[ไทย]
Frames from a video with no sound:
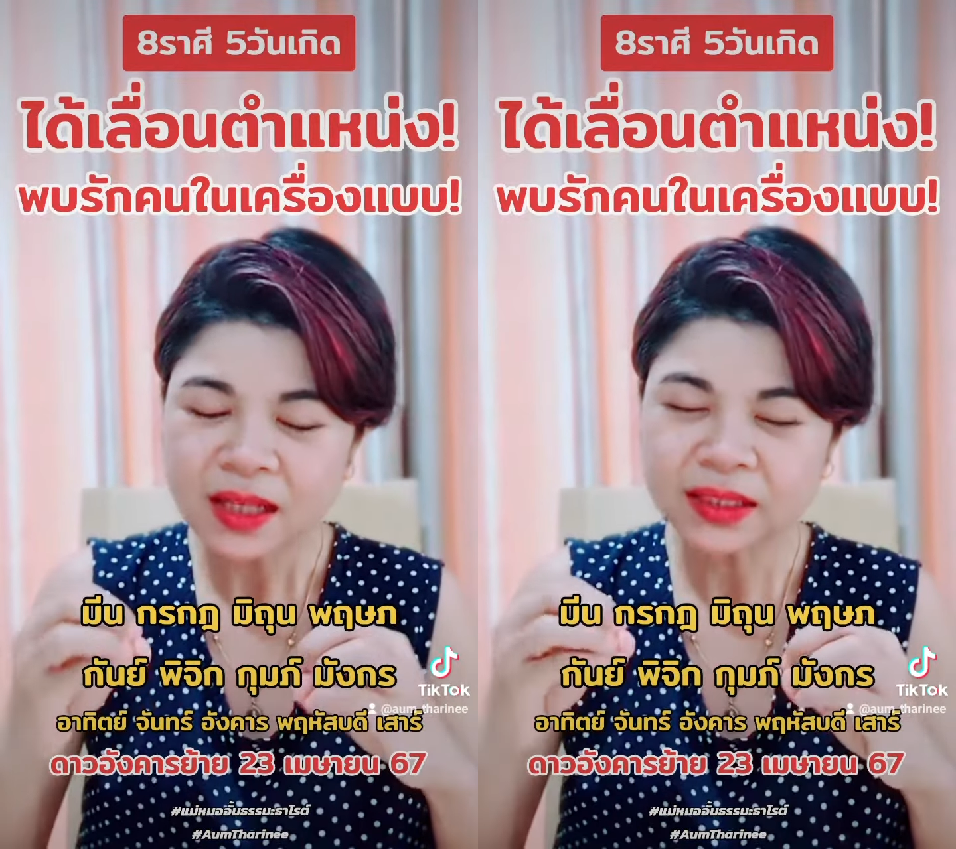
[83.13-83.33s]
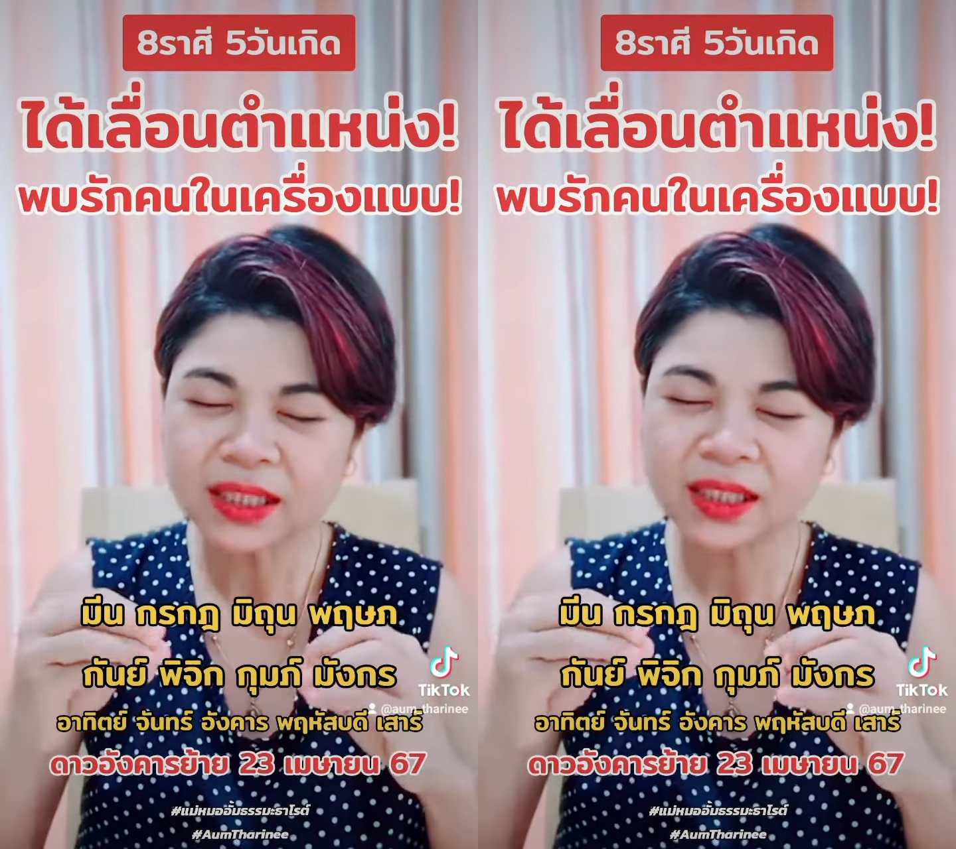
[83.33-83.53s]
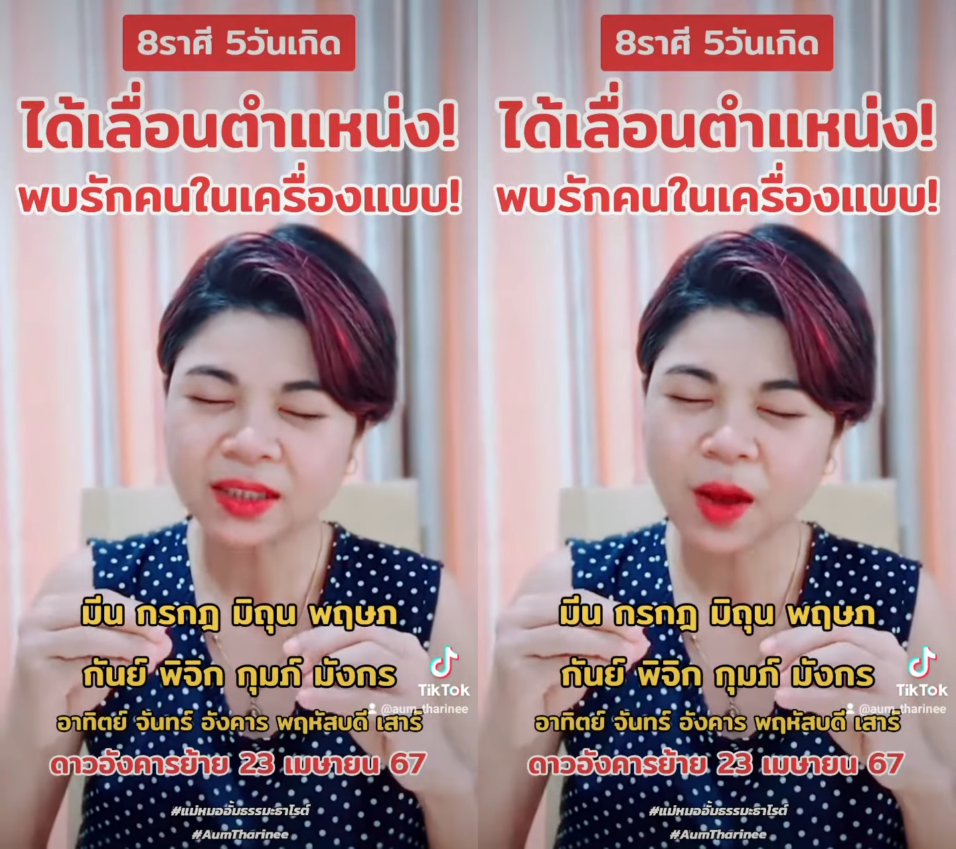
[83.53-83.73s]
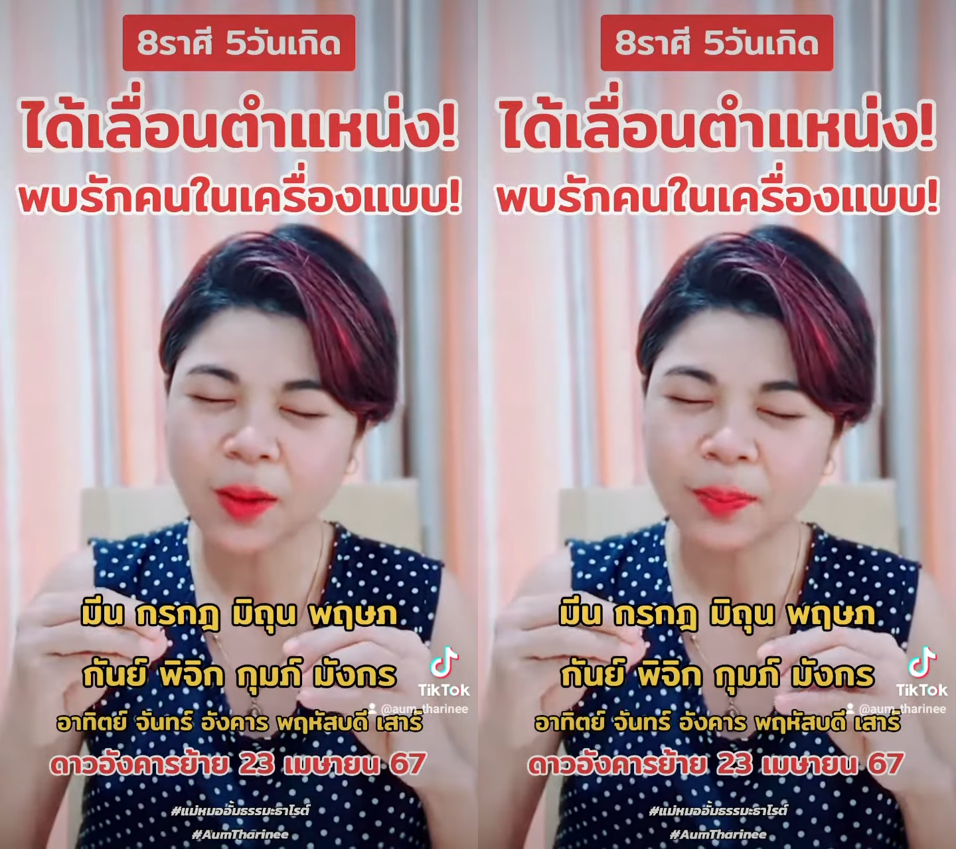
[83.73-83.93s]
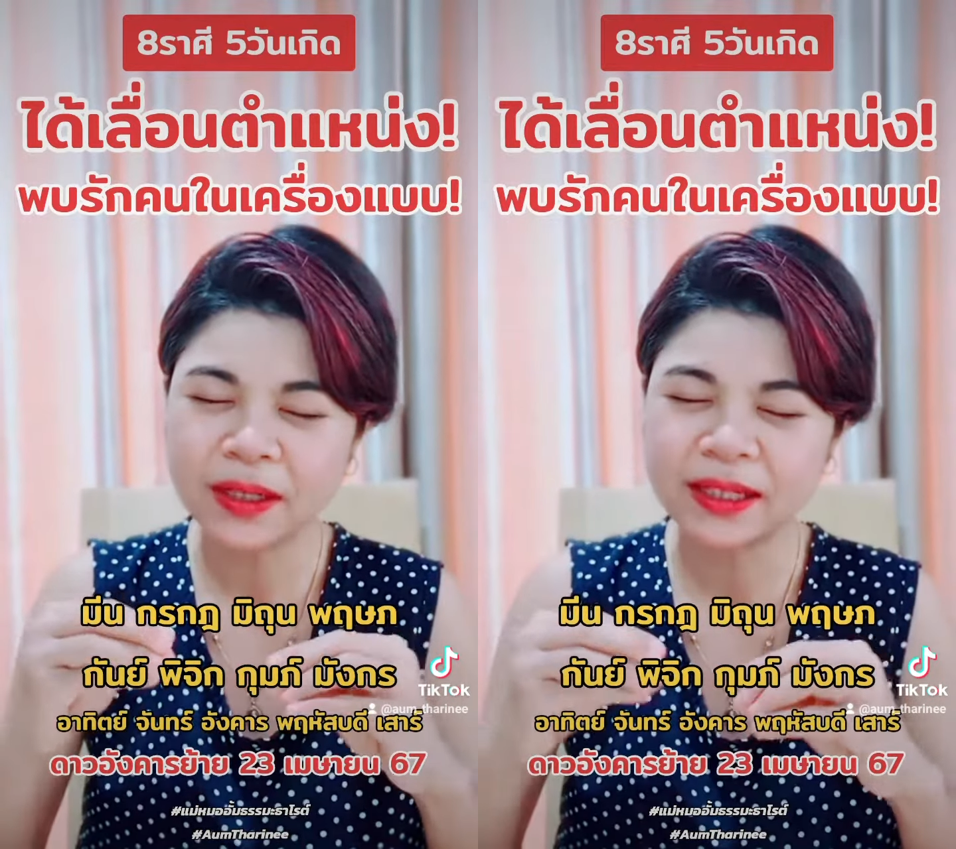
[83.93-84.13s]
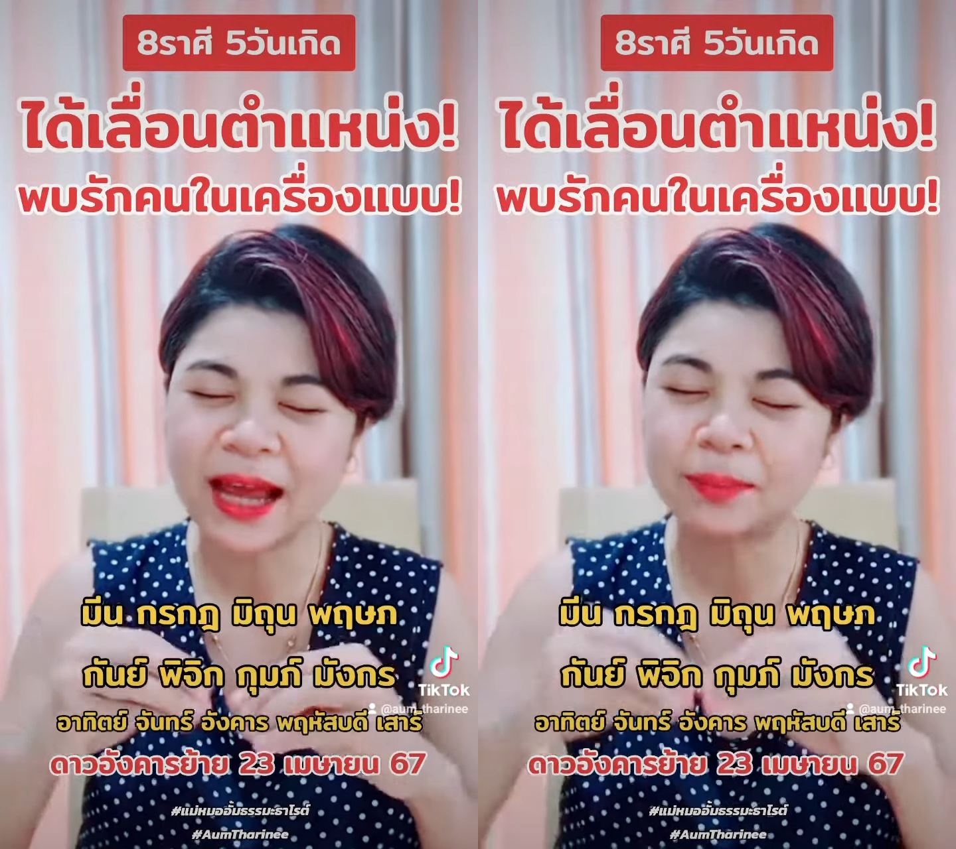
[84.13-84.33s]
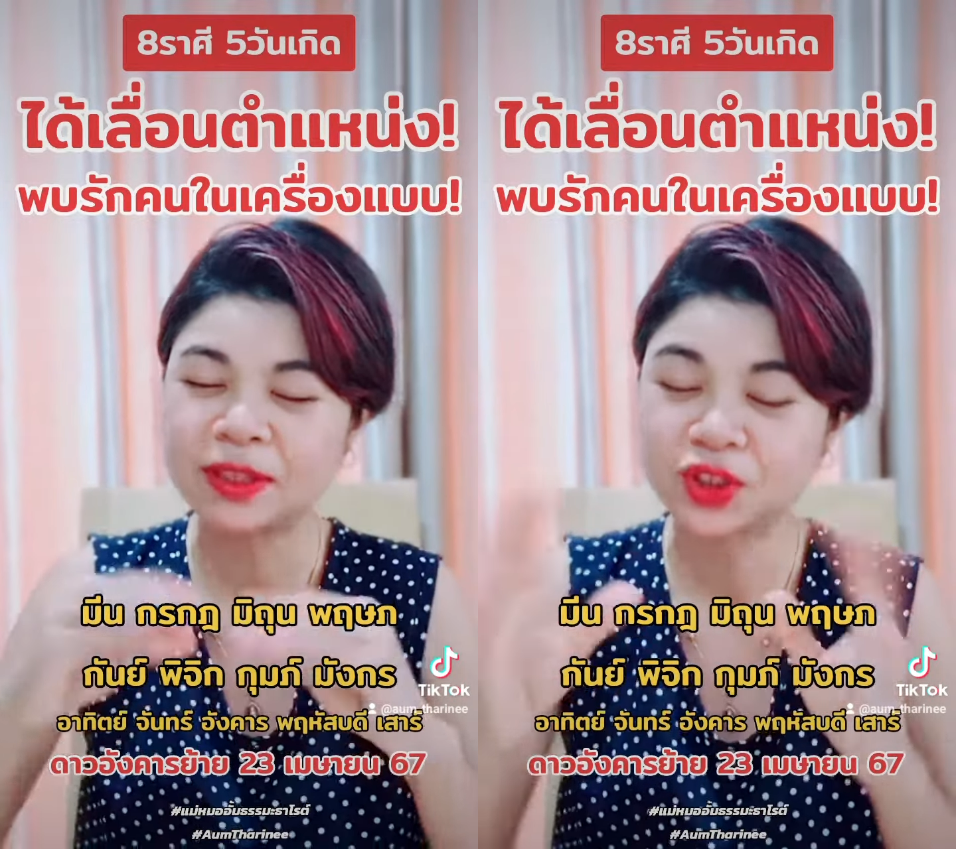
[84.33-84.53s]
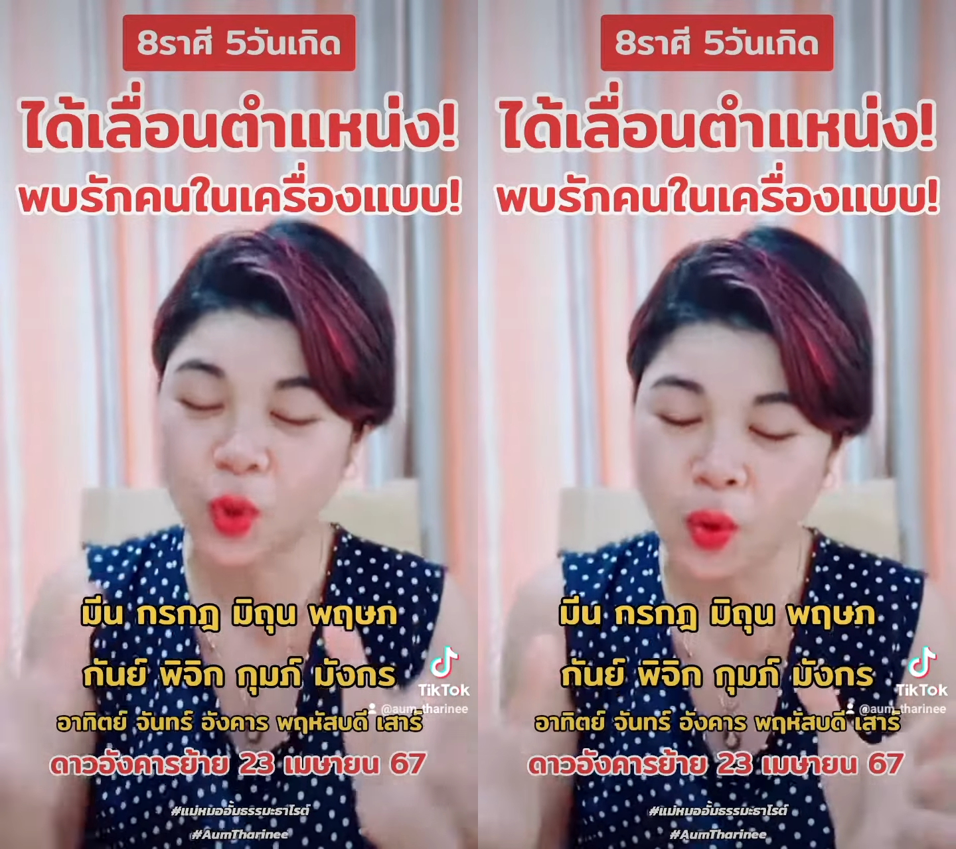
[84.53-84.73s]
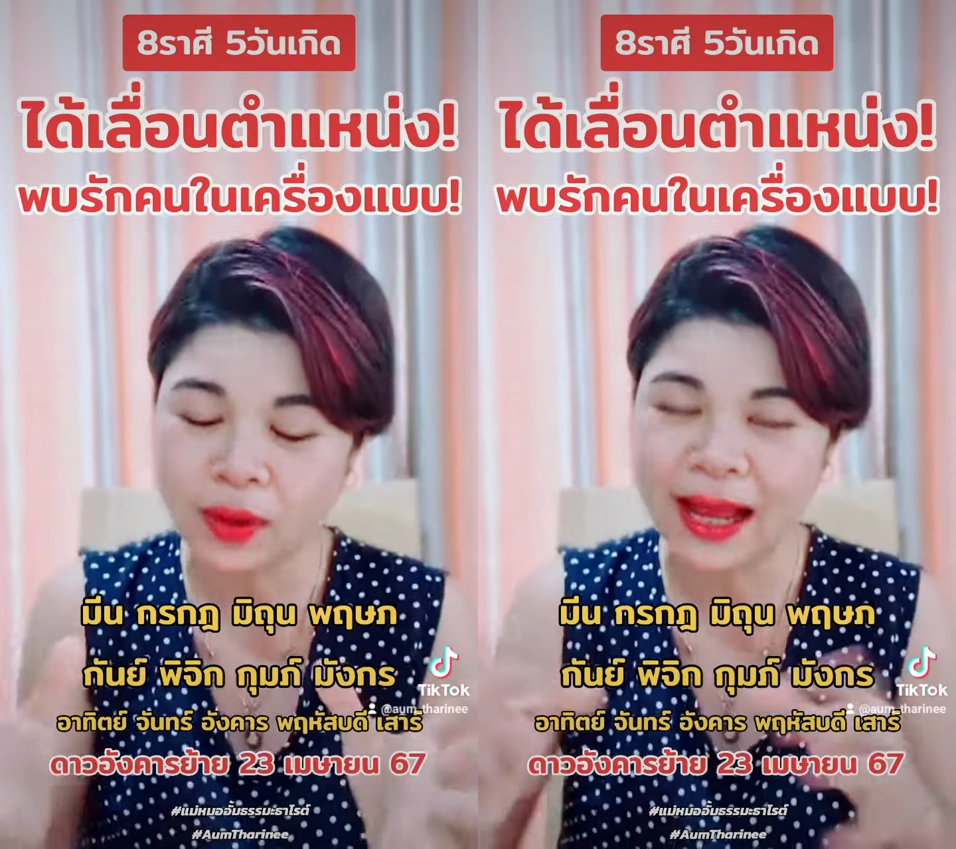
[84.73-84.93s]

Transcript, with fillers: ที่จะต้องเป็นงานบรรจุ